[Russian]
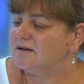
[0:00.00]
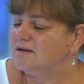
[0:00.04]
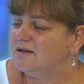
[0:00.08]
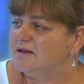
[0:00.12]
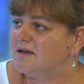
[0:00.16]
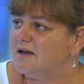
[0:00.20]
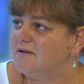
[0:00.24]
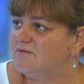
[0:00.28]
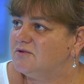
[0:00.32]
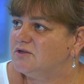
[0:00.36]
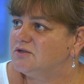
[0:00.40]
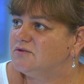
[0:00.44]

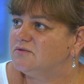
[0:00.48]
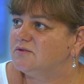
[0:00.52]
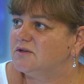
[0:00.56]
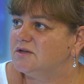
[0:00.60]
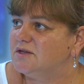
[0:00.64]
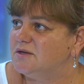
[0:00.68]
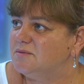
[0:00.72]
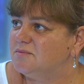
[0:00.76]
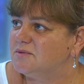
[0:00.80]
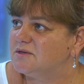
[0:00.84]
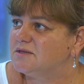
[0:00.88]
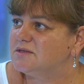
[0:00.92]
Явец
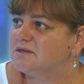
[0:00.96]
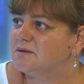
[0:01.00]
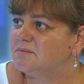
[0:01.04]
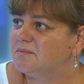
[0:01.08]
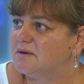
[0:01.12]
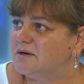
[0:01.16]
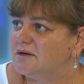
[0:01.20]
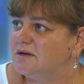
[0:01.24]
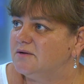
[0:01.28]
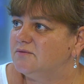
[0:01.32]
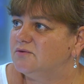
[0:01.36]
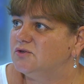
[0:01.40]
Владимир
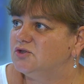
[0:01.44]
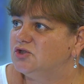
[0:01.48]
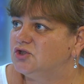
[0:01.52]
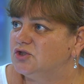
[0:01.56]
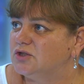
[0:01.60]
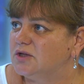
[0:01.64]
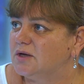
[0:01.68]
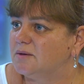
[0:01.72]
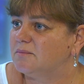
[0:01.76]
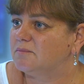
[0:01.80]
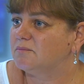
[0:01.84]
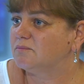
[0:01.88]

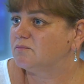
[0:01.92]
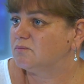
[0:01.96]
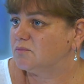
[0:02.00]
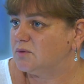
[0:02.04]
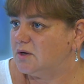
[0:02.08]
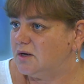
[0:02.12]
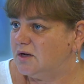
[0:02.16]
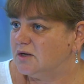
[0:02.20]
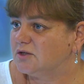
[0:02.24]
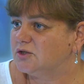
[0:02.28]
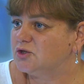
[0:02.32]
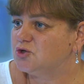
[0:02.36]
Самаревич нам
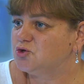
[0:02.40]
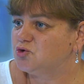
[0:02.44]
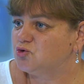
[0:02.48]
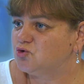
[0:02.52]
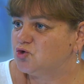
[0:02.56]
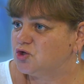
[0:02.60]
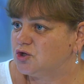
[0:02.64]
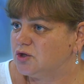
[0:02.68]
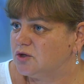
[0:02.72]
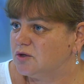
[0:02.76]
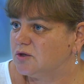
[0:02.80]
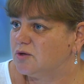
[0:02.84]

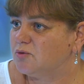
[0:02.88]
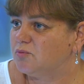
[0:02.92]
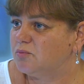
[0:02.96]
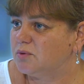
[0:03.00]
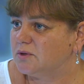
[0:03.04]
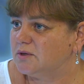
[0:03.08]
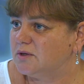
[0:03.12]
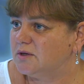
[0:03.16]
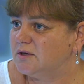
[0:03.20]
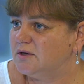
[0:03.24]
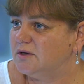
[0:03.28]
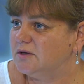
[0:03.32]
электросушилку
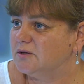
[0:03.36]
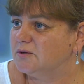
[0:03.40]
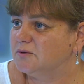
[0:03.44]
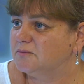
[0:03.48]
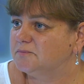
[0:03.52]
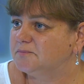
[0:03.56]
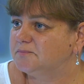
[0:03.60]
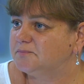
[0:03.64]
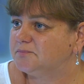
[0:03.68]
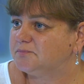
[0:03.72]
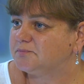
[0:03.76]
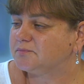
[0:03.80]

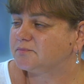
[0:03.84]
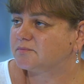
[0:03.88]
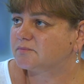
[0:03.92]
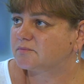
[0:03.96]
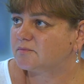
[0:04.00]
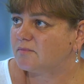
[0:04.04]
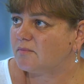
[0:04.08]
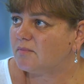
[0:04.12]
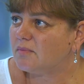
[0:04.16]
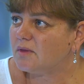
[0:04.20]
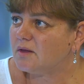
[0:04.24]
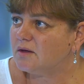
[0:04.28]
подарил.
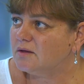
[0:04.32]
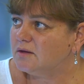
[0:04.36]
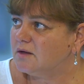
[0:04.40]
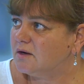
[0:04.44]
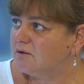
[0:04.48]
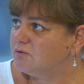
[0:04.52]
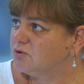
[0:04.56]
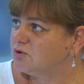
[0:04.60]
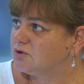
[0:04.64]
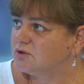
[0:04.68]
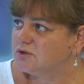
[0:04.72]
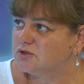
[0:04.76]

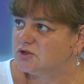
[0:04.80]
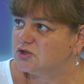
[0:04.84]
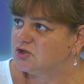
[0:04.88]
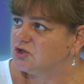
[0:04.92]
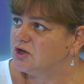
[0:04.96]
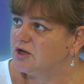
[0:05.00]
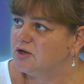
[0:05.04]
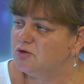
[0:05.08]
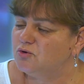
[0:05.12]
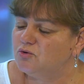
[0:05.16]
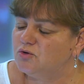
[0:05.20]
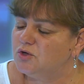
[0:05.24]
Да, вот, к
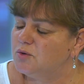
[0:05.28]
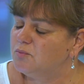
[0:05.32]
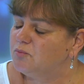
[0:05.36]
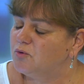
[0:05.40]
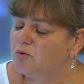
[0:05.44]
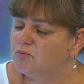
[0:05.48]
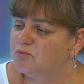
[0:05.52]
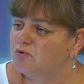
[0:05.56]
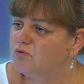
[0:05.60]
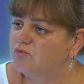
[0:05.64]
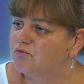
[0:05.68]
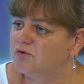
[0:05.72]
сожалению, не
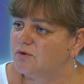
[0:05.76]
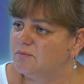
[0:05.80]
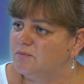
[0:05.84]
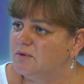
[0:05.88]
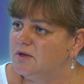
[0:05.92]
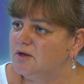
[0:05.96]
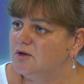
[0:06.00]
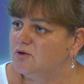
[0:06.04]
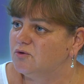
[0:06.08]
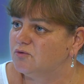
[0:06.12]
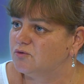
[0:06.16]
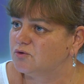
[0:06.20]
помню
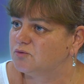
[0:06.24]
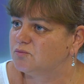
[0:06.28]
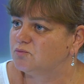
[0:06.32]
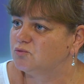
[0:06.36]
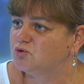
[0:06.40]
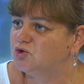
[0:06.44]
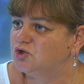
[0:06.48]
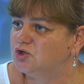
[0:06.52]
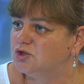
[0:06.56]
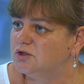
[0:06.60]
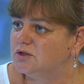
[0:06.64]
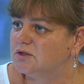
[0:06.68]
фамилию, вот
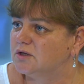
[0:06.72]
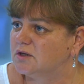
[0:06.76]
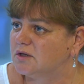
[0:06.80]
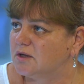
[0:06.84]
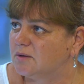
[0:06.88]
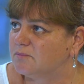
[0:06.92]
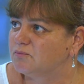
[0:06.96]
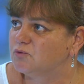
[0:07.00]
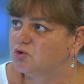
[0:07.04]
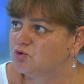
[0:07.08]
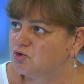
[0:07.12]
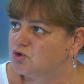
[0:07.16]
мужчина
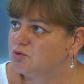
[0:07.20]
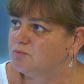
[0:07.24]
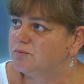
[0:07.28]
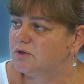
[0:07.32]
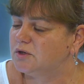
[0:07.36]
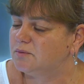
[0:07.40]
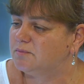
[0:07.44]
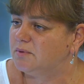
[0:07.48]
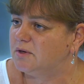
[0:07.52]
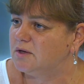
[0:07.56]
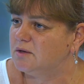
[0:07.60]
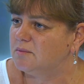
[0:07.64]
нам тоже
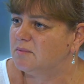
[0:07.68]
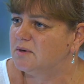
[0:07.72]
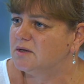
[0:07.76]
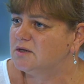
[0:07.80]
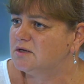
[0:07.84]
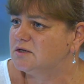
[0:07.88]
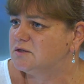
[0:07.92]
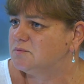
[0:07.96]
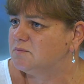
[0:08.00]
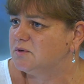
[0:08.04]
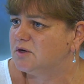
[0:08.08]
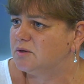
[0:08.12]

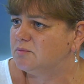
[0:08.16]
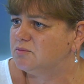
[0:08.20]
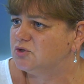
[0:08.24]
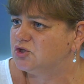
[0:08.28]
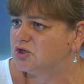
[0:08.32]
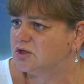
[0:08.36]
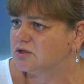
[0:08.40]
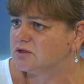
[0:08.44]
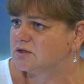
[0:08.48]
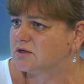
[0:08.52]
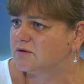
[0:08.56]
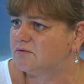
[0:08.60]
предприниматель из
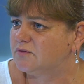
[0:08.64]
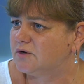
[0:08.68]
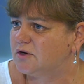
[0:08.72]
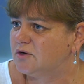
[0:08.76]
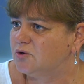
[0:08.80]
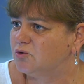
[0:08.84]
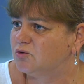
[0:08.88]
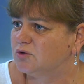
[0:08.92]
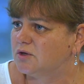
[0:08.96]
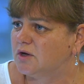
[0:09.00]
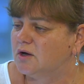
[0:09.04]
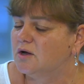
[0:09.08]
Биробиджанского
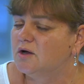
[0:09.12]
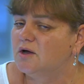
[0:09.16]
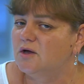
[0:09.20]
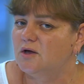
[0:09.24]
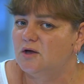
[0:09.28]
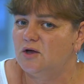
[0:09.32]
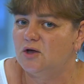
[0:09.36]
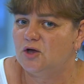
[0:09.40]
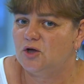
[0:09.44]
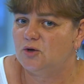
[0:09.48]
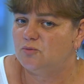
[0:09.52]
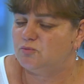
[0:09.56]
района,
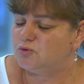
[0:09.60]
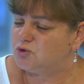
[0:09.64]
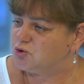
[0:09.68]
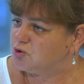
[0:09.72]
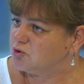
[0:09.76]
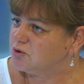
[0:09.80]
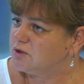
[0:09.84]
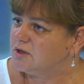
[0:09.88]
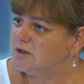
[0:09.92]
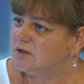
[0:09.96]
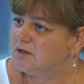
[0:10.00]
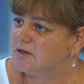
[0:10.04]

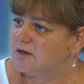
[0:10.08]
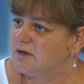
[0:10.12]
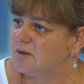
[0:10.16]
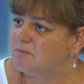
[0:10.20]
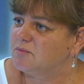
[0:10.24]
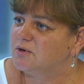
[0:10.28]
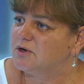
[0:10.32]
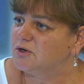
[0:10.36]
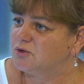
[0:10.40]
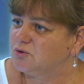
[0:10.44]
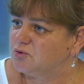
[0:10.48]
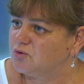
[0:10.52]
500
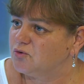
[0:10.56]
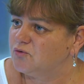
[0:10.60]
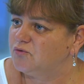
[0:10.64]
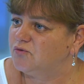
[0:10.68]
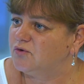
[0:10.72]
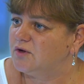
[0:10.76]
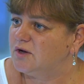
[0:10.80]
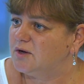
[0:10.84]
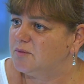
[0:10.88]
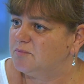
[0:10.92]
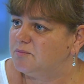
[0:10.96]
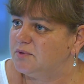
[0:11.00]
килограмм
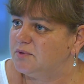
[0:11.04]
картофеля